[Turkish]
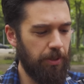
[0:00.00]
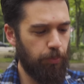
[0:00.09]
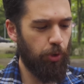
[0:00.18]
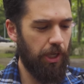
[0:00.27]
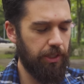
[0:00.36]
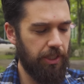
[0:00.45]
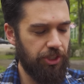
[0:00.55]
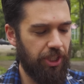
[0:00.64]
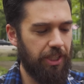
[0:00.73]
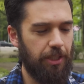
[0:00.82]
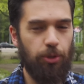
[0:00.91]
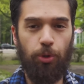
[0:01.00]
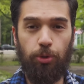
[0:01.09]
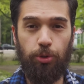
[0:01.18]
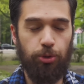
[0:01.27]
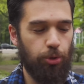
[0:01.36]
niye bu kadar şekilli
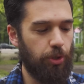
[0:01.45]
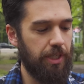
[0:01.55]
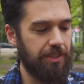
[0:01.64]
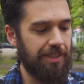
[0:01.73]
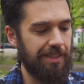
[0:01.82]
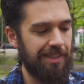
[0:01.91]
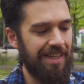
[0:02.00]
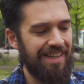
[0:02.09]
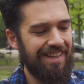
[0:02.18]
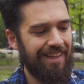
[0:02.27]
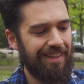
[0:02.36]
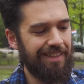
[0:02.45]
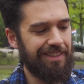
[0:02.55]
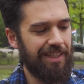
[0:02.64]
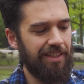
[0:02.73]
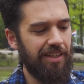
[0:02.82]
olduğunu sorarsanız da
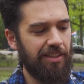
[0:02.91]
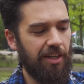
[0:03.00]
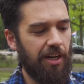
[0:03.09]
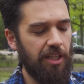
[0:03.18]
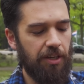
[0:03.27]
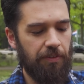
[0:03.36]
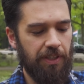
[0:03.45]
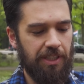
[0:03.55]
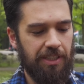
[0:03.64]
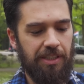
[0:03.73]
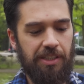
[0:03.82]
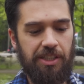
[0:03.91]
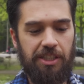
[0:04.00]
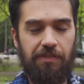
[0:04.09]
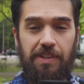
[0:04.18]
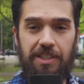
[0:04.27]
içeriye yağlı hava girdiği
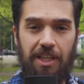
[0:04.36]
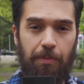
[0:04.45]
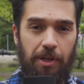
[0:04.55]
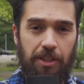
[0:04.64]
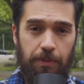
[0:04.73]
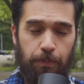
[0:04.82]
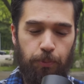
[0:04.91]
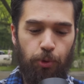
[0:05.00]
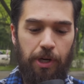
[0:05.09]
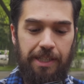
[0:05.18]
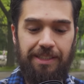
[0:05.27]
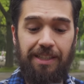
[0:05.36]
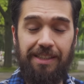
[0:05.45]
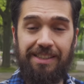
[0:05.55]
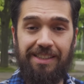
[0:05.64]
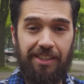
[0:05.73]
için ve zamanla bu
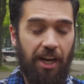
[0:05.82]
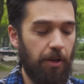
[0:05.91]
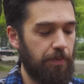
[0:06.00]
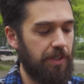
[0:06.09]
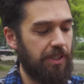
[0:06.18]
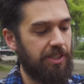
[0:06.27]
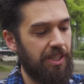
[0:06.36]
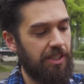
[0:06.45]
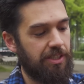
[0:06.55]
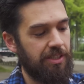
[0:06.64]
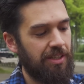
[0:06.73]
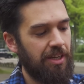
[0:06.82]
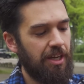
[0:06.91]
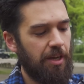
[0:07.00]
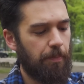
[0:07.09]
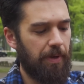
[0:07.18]
haznenin içinde yağ birikeceği için
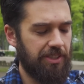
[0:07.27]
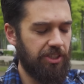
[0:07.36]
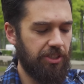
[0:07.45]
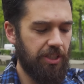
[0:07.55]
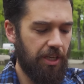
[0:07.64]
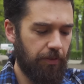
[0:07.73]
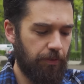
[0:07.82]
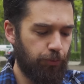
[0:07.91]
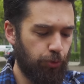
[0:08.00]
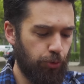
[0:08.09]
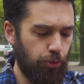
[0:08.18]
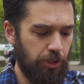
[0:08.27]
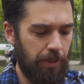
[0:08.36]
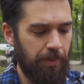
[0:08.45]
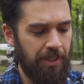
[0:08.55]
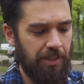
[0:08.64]
basınçlı hava vurduğu
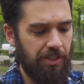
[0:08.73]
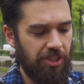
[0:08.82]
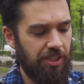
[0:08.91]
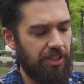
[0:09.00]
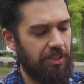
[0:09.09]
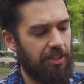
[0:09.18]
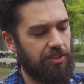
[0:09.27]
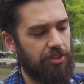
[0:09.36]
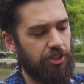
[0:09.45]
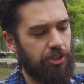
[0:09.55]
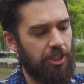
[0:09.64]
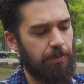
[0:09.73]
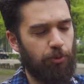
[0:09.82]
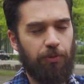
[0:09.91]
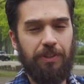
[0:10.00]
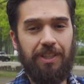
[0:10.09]
zaman içindeki yağın
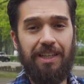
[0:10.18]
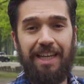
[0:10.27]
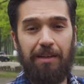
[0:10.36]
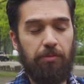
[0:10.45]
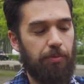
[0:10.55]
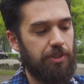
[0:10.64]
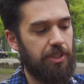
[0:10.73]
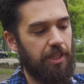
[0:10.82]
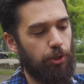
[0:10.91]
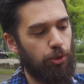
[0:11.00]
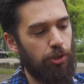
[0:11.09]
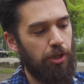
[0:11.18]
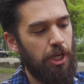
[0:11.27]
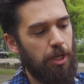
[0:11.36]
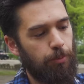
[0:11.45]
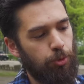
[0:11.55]
sıçrayıp o filtreye gelmemesi gerekiyor.
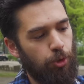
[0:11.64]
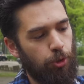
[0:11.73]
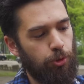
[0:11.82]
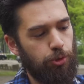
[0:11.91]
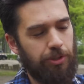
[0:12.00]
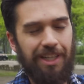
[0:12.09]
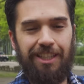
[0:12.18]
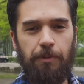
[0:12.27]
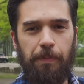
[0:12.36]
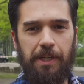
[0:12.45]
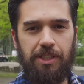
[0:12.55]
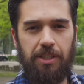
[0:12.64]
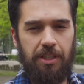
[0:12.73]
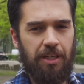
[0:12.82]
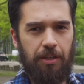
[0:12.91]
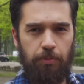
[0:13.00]
Bu gördüğünüz delikli
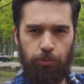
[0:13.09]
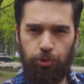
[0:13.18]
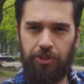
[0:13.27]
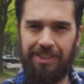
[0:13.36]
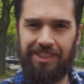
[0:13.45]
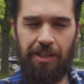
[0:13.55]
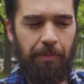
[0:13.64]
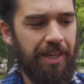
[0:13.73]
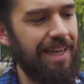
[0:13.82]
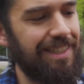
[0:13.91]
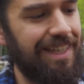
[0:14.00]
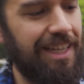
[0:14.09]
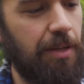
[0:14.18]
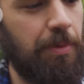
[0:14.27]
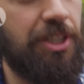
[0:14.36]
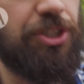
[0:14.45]
parça da bu sıçramayı
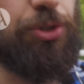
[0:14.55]
engellemek